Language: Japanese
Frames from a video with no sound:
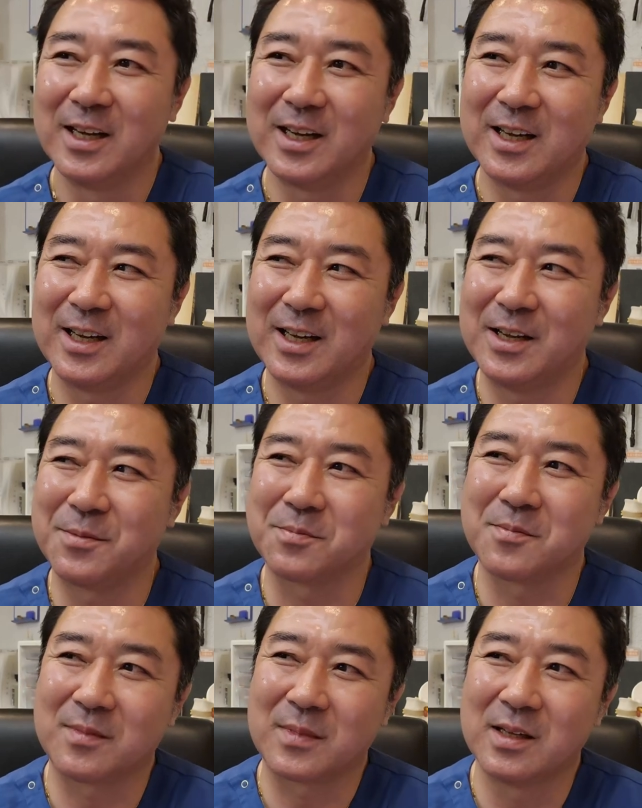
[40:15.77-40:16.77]

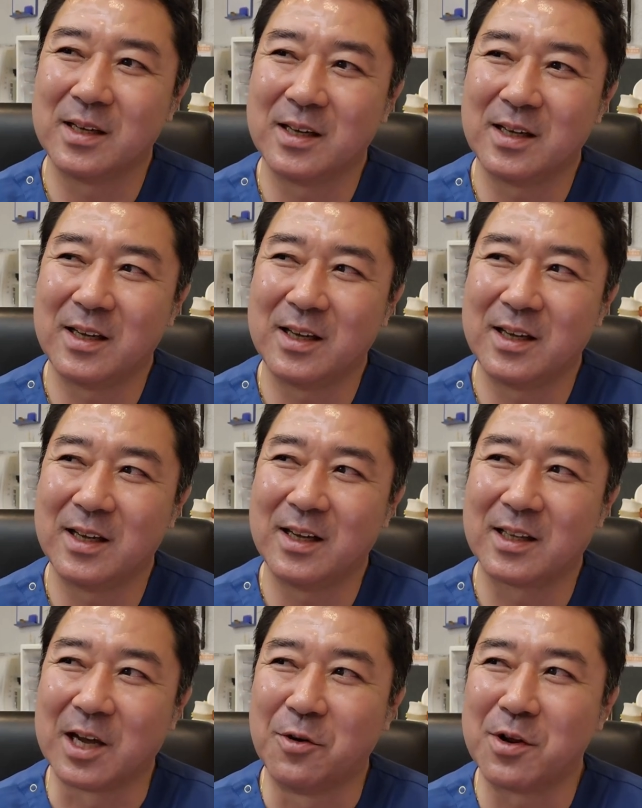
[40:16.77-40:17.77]
えー
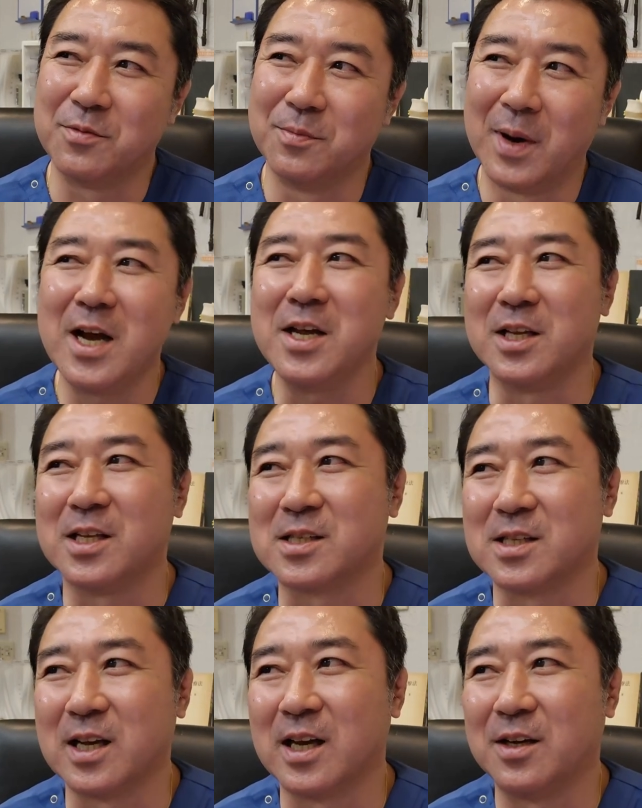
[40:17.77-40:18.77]
えー、倒れる前にで
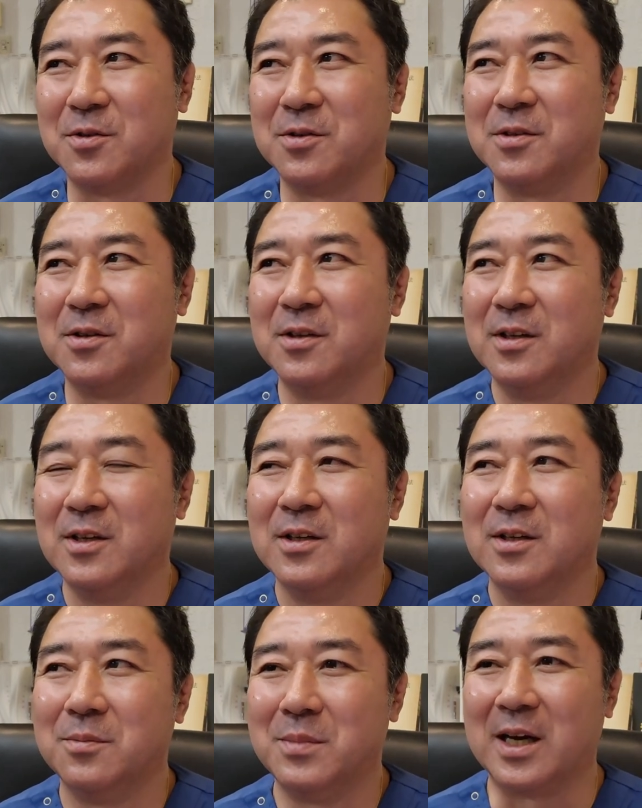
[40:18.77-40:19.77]
すね、あのー、
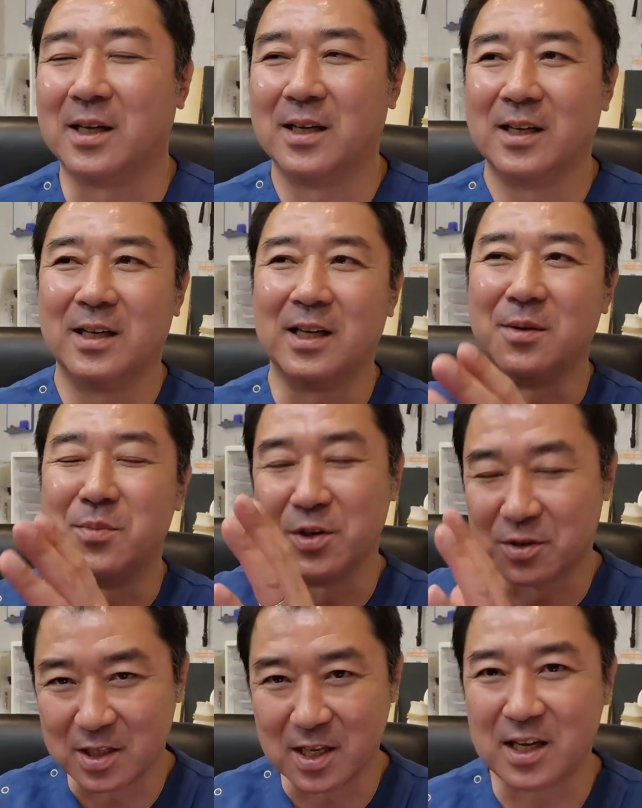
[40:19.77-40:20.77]
まあ、身
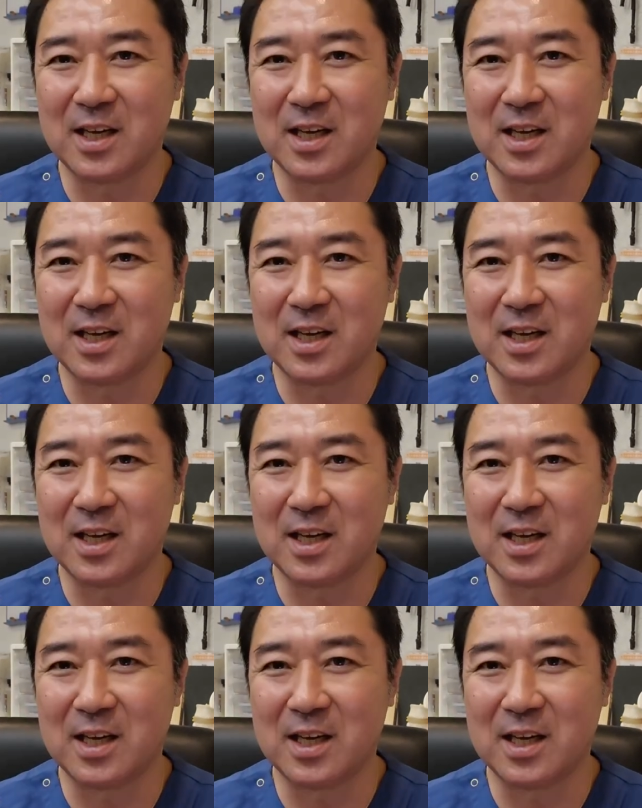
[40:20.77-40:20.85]
内に